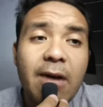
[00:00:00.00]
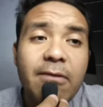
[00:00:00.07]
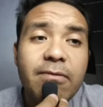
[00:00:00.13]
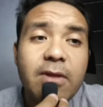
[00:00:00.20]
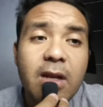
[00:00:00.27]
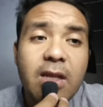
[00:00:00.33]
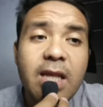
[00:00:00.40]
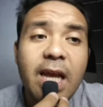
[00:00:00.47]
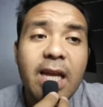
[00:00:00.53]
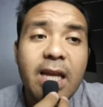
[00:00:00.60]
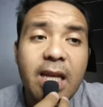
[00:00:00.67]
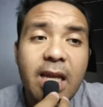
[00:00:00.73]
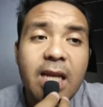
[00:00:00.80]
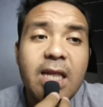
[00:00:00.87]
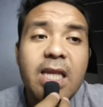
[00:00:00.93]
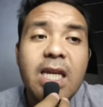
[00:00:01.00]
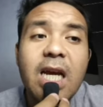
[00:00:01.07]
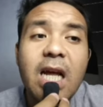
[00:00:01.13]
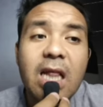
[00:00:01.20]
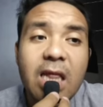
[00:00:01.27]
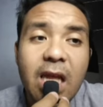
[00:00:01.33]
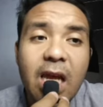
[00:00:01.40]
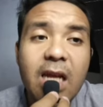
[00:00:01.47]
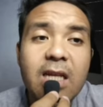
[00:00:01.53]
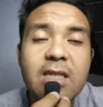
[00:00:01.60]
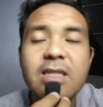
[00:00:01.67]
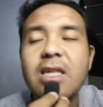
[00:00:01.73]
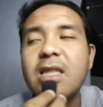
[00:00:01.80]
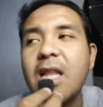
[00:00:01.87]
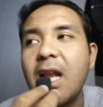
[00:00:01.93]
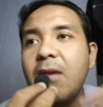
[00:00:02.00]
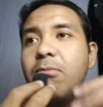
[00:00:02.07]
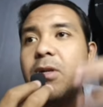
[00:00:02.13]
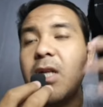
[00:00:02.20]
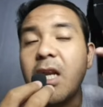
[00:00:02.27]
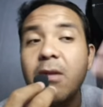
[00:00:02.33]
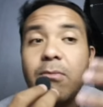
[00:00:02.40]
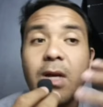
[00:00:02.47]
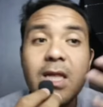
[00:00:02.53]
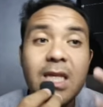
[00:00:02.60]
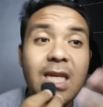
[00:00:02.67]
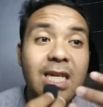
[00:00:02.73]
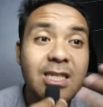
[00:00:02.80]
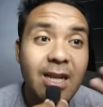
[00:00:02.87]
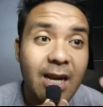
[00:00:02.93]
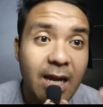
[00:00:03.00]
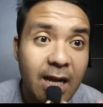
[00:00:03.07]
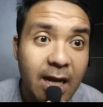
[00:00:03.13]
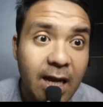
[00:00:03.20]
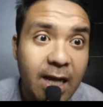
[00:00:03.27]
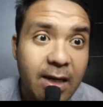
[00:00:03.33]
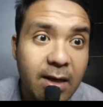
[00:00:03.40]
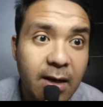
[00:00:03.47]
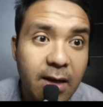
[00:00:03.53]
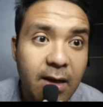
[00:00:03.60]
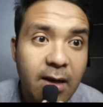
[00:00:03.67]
after taking tiga attack setelah menerima tiga serangan